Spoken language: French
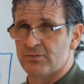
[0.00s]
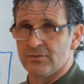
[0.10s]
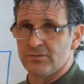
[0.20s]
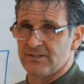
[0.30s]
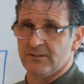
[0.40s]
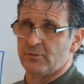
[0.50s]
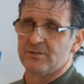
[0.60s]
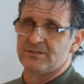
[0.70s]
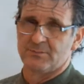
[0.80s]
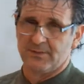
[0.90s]
deux ans,
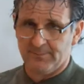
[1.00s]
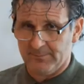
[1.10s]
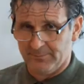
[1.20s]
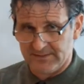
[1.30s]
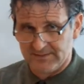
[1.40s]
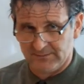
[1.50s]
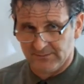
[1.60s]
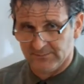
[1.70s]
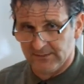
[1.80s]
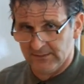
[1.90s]
trois ans, je ne me rappelle pas
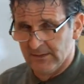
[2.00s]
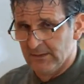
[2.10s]
exactement.